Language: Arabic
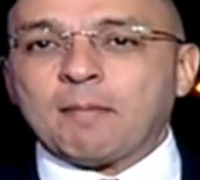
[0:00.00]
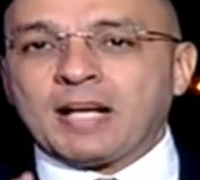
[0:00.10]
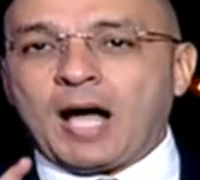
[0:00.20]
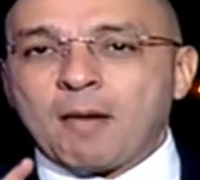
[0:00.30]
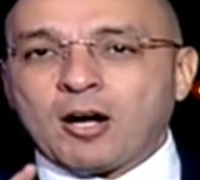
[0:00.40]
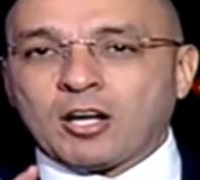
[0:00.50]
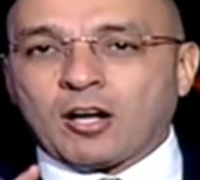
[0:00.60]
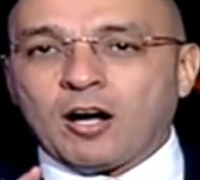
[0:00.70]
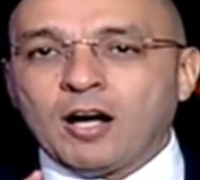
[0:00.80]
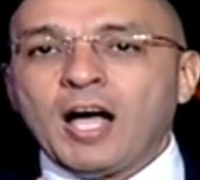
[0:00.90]
8
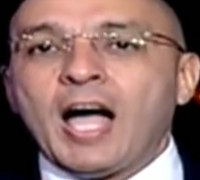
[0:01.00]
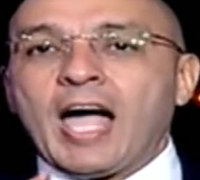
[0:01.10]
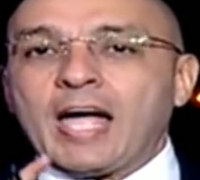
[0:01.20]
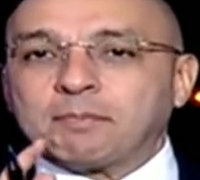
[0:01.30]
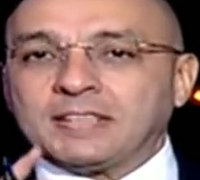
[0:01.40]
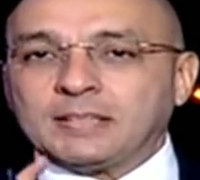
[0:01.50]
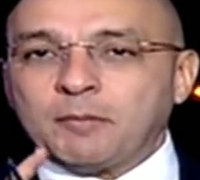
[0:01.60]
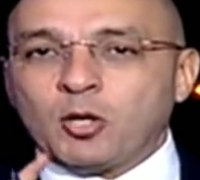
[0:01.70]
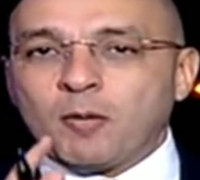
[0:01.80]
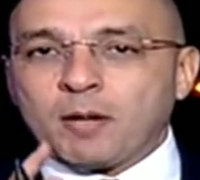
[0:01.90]
عباقرة هيبتدي
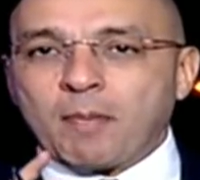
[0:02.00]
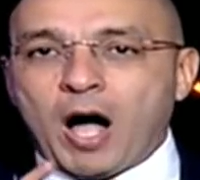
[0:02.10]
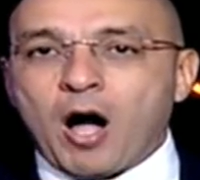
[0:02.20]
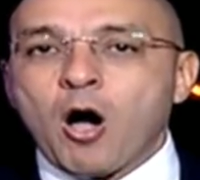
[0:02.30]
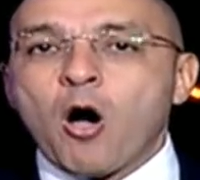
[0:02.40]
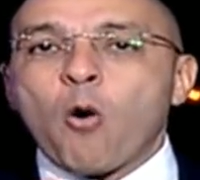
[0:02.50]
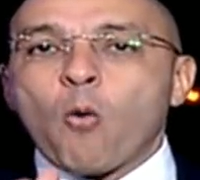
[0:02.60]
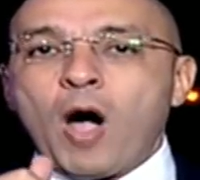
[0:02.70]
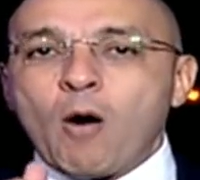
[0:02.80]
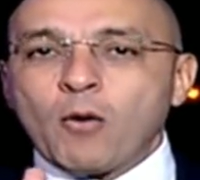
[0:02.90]
منهم أربعة
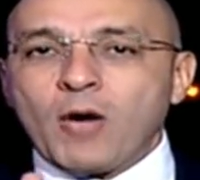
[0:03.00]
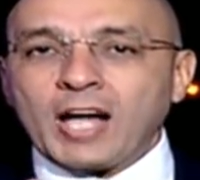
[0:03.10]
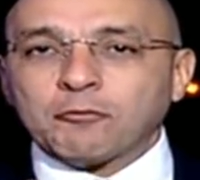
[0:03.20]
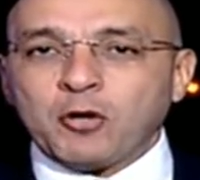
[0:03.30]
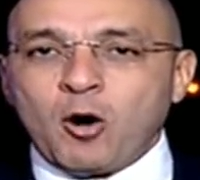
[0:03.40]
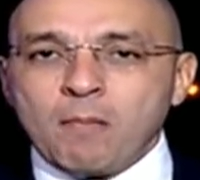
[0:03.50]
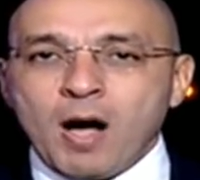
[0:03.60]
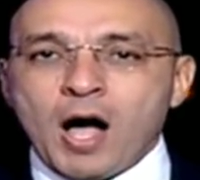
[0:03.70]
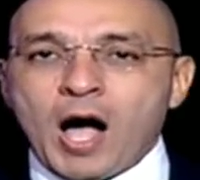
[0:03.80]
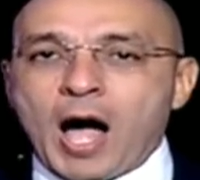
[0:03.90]
وأول واحد فيهم
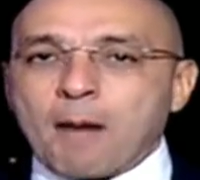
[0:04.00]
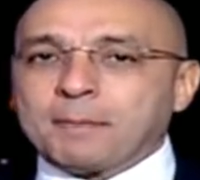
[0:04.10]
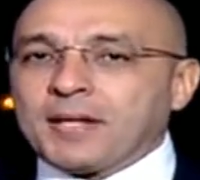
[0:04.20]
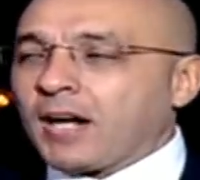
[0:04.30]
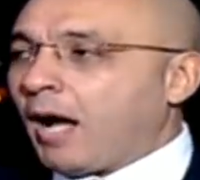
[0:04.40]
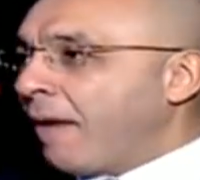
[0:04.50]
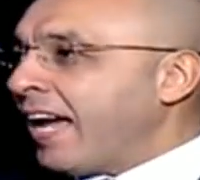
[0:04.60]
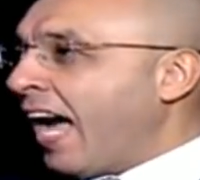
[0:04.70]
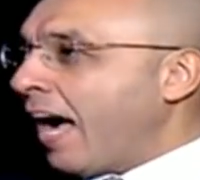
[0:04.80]
عبد الرحمن